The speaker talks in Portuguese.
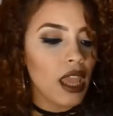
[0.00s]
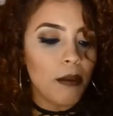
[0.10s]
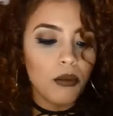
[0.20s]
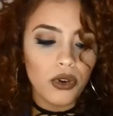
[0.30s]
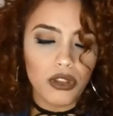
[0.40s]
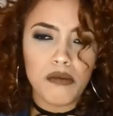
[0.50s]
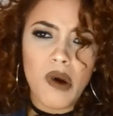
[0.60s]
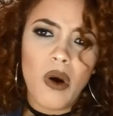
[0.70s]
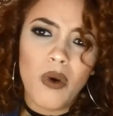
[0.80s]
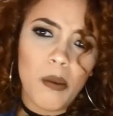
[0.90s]
É muito
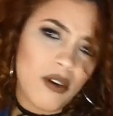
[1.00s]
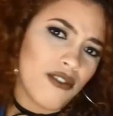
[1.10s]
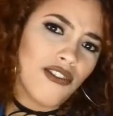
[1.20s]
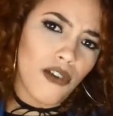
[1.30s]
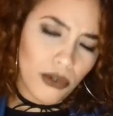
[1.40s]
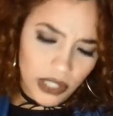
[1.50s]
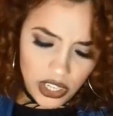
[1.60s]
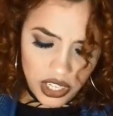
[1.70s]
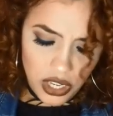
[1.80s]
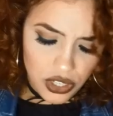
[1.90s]
bom roupa com forro,
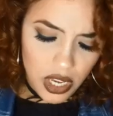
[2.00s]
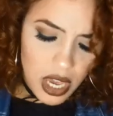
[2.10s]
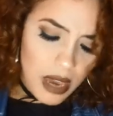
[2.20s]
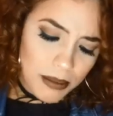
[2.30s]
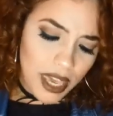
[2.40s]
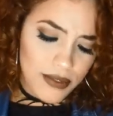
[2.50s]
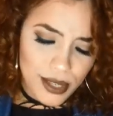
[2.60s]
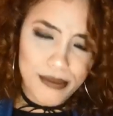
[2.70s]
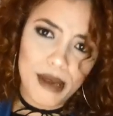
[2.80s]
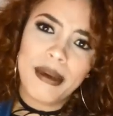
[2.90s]
né, gente? Porque
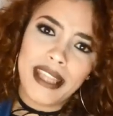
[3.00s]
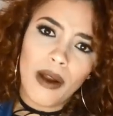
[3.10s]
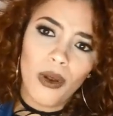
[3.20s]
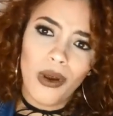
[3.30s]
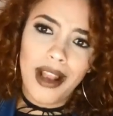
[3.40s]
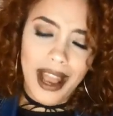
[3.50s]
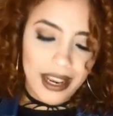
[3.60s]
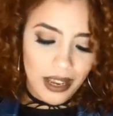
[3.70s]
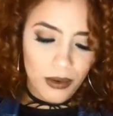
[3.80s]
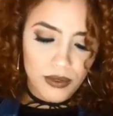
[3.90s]
você não precisa mandar
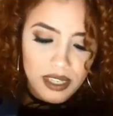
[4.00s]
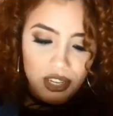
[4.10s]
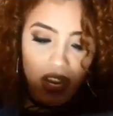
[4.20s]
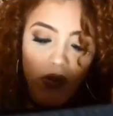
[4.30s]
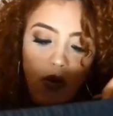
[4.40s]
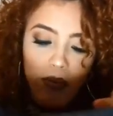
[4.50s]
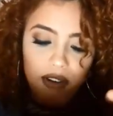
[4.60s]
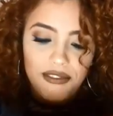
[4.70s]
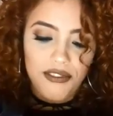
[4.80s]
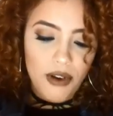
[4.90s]
colocar, né? Quando você já
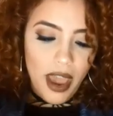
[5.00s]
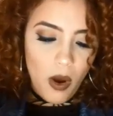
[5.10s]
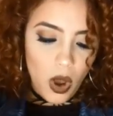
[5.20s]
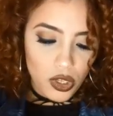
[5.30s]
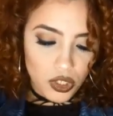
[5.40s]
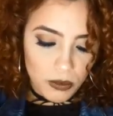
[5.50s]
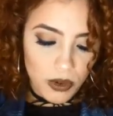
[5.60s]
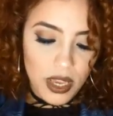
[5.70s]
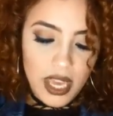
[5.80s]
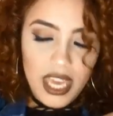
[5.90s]
compra com forro, é ótimo.